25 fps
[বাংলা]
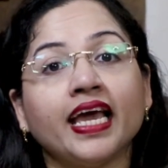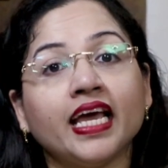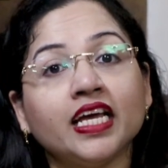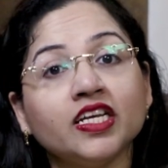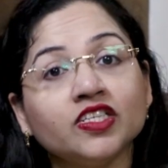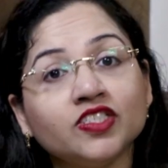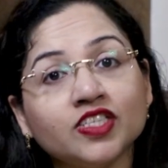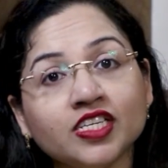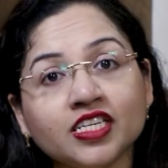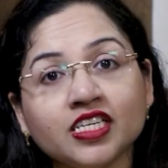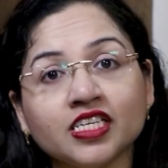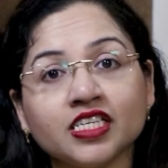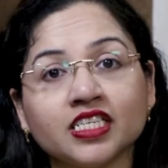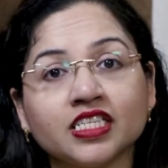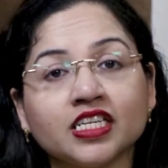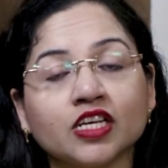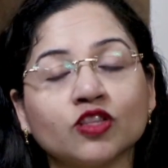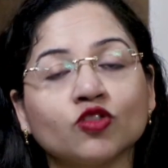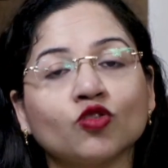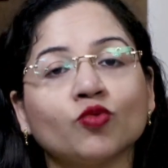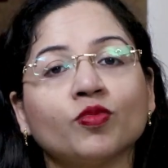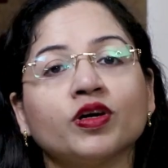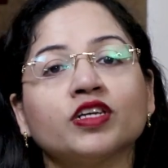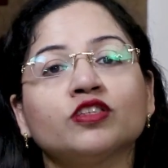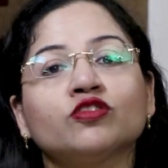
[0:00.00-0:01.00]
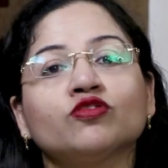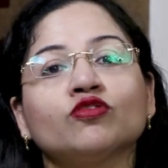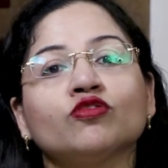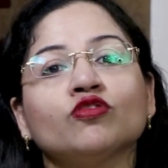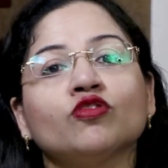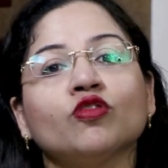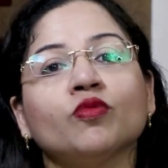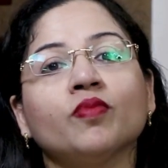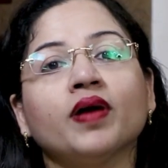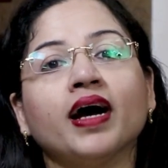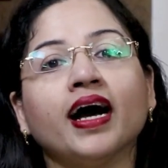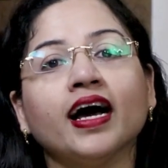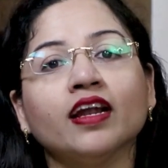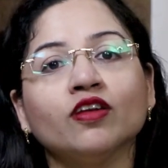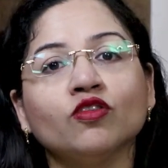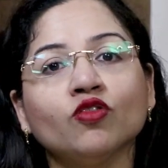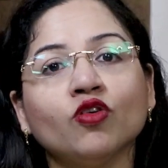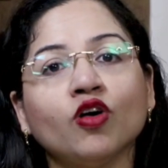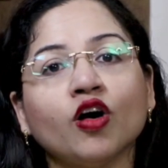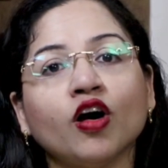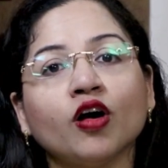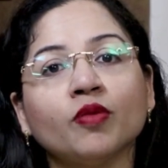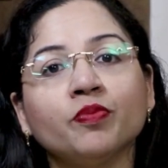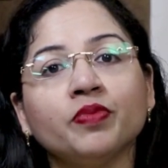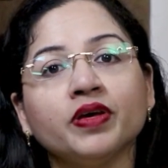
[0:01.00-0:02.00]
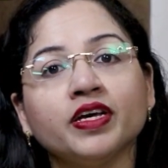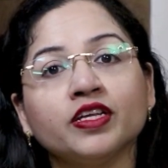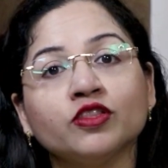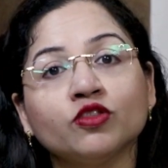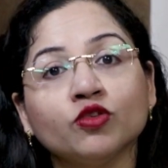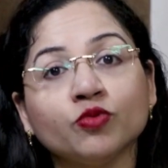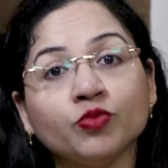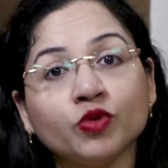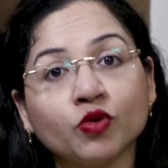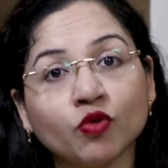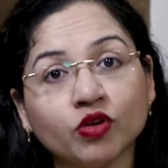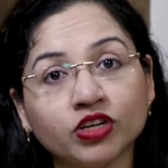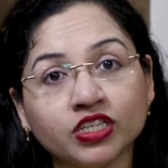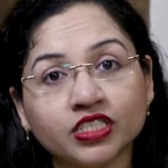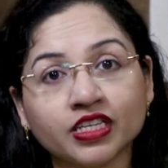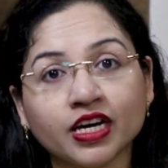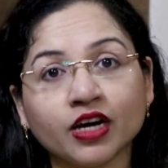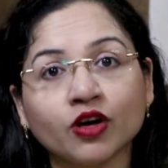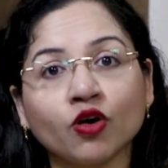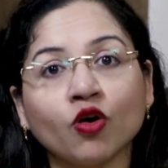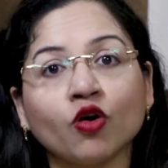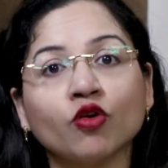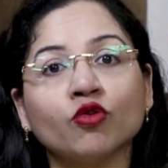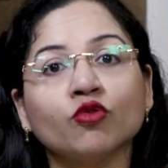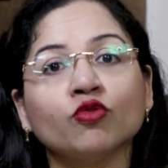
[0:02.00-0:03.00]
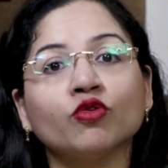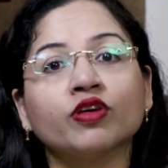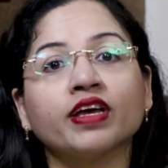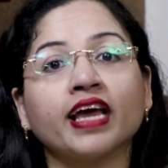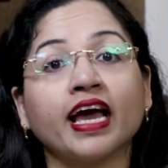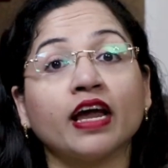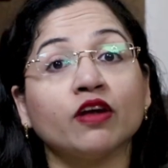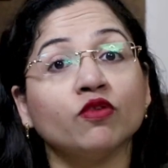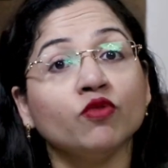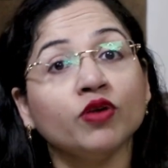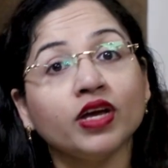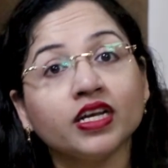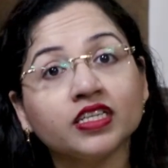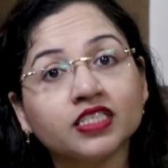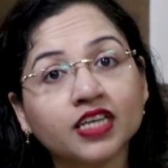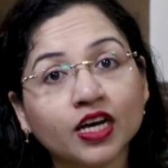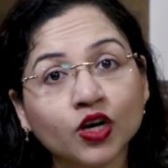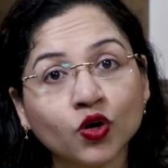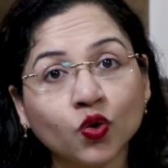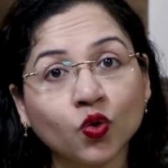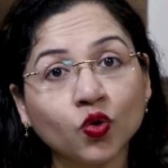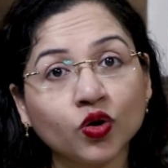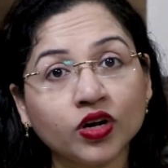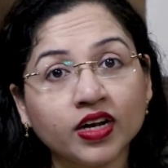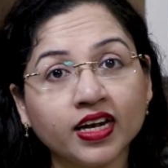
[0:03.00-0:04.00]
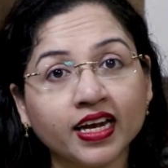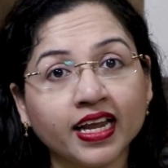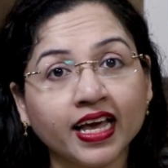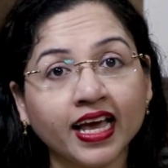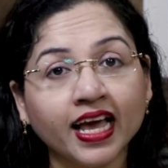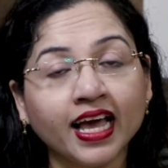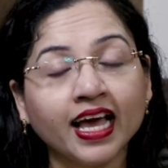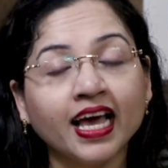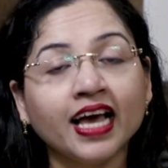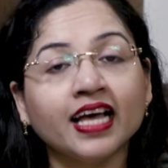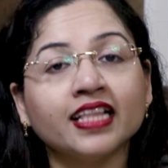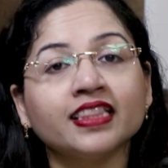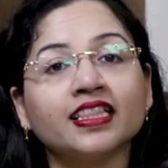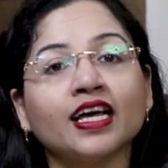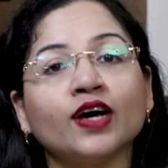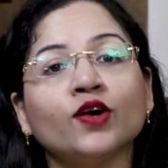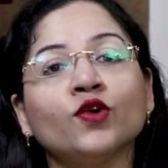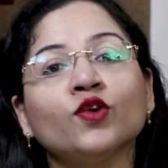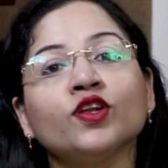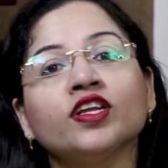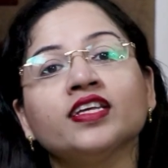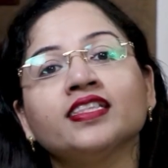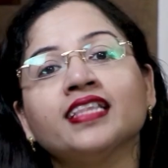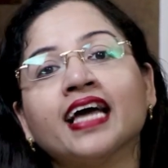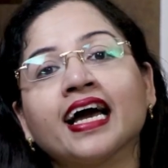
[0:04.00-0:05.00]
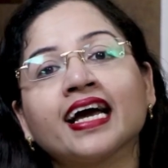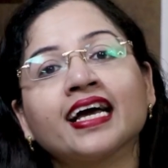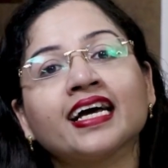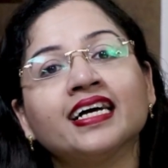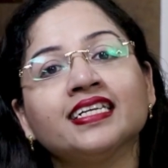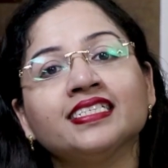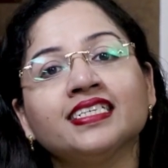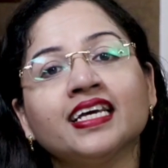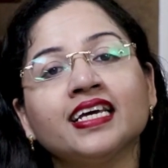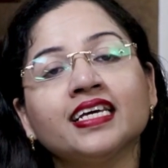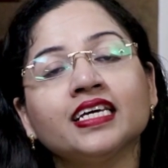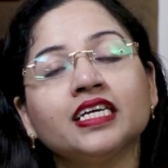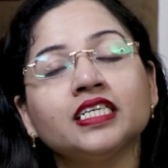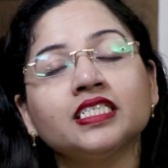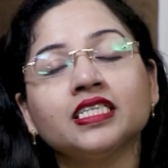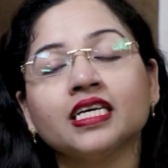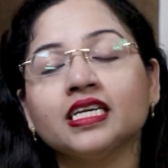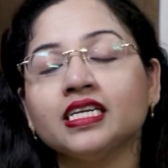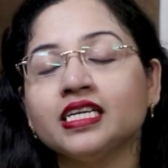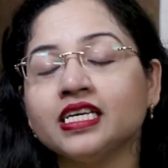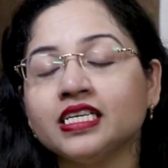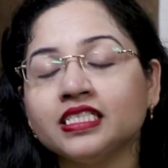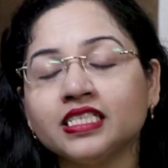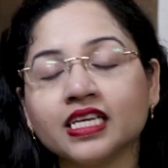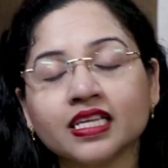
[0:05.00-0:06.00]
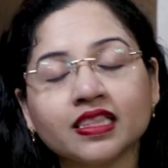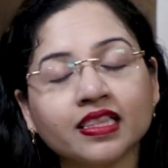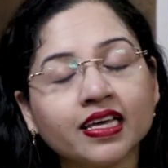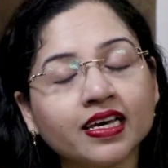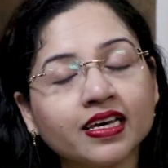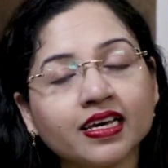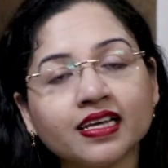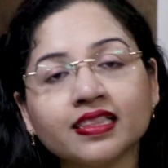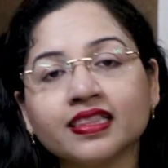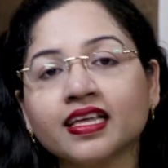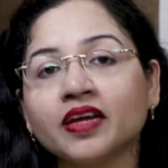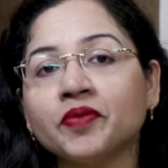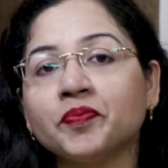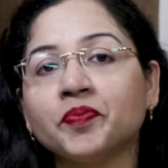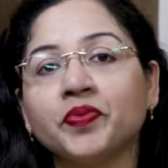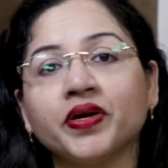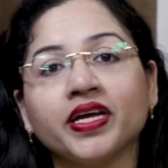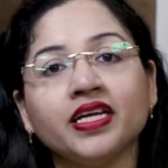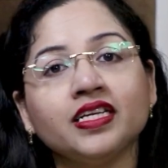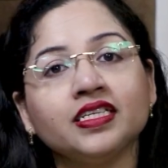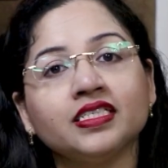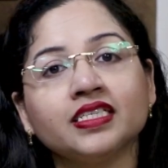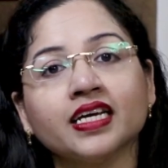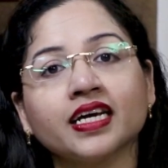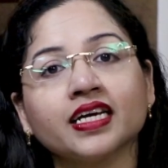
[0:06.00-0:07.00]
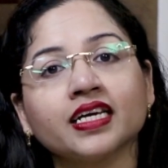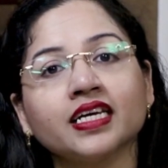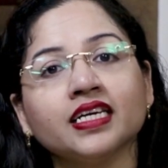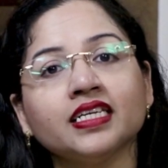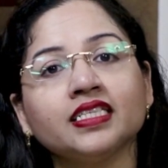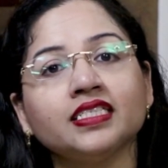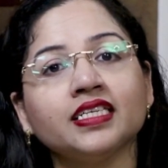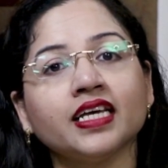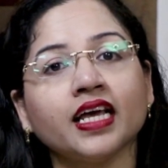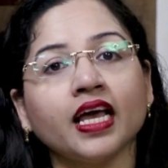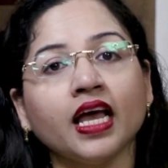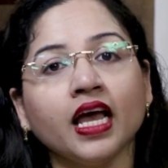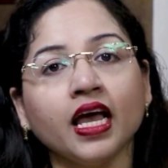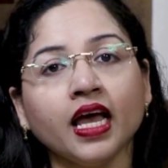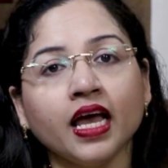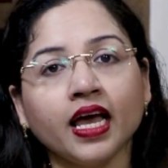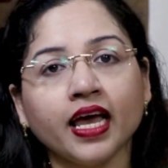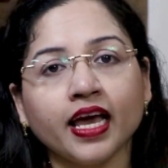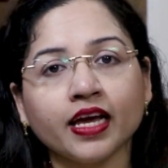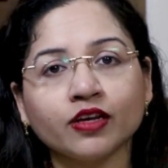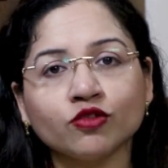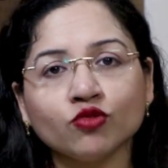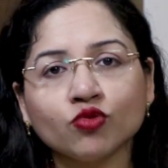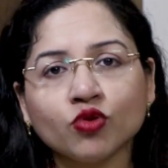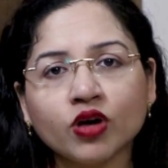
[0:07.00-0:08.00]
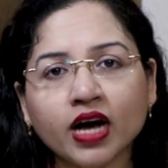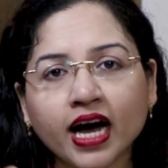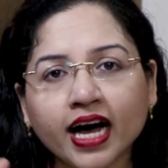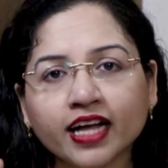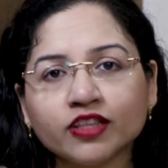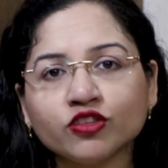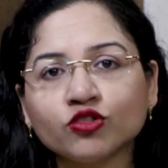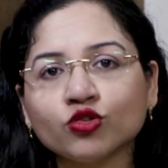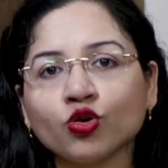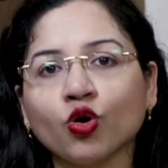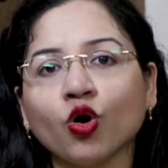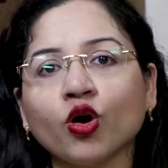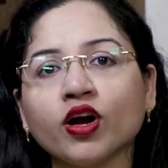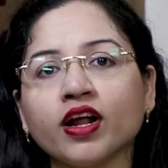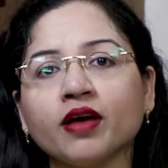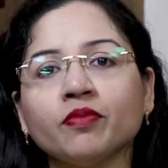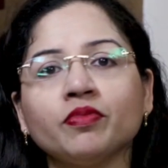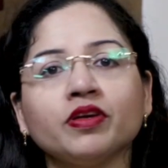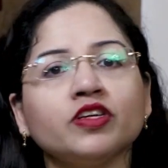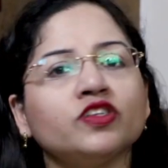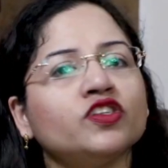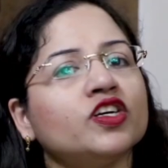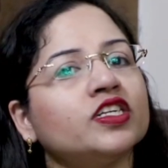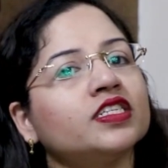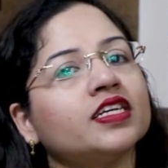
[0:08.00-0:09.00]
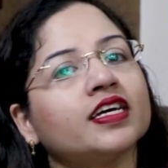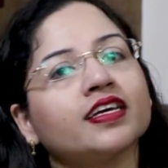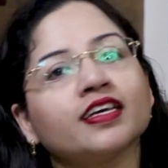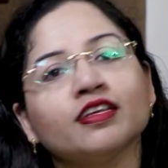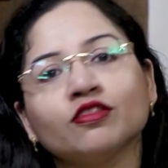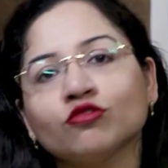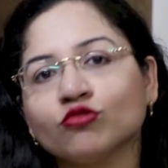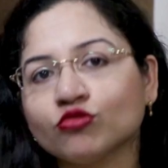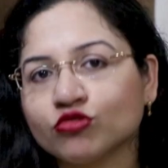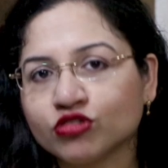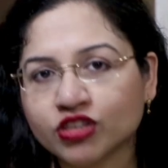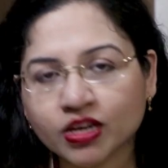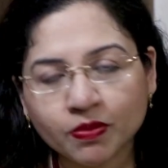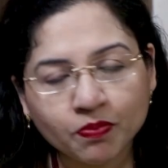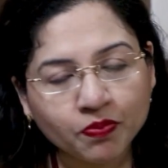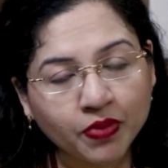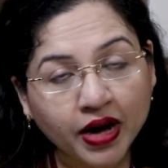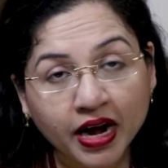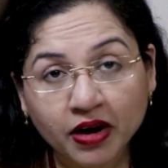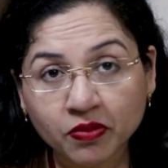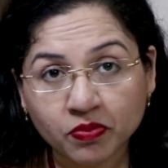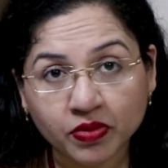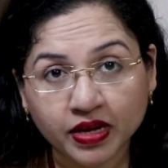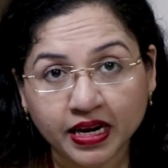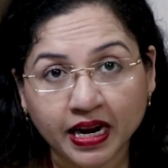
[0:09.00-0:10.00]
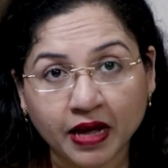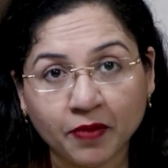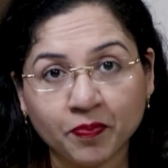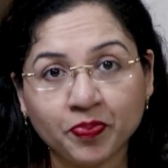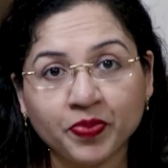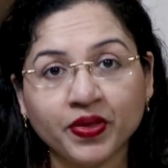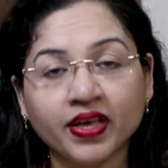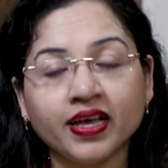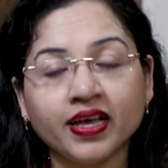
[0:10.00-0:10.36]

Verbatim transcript: এই জিনিসটা তোমার জন্য ভালো হবে তুমি ওইটা করো কেন এটা করলে তাহলে দেখা যায় কি সে নিজে থেকে তার ব্রেনটাকে যে একটু কাজ করাবে সেটা কিন্তু সে পারবে না